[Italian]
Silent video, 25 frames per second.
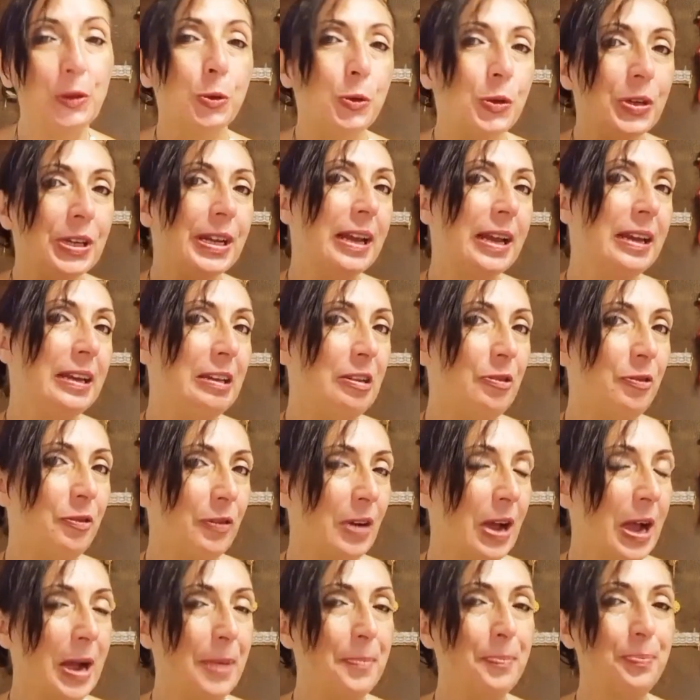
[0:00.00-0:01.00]
Due anni
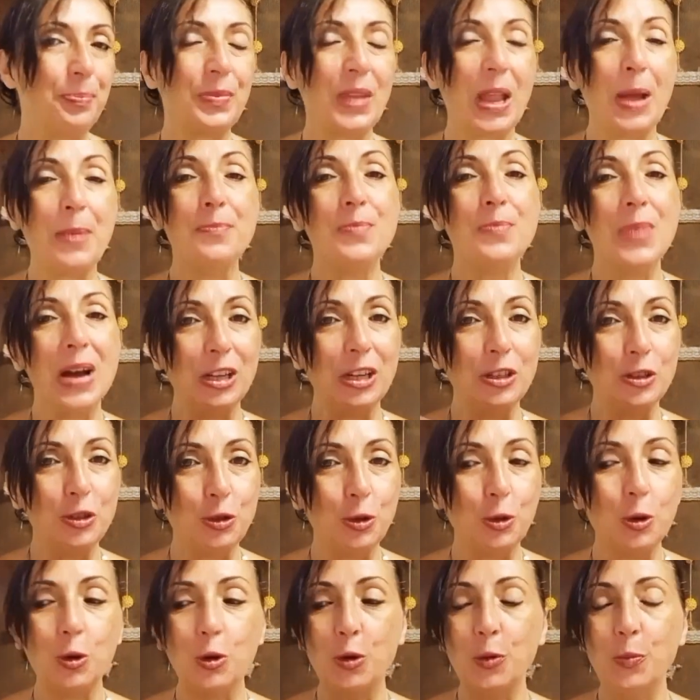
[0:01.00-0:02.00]
fa, a
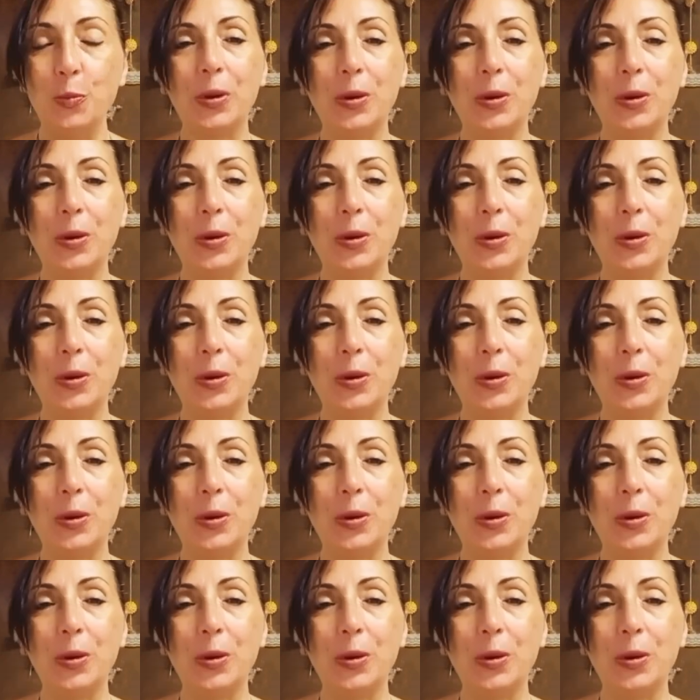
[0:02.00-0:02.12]
maggio, ho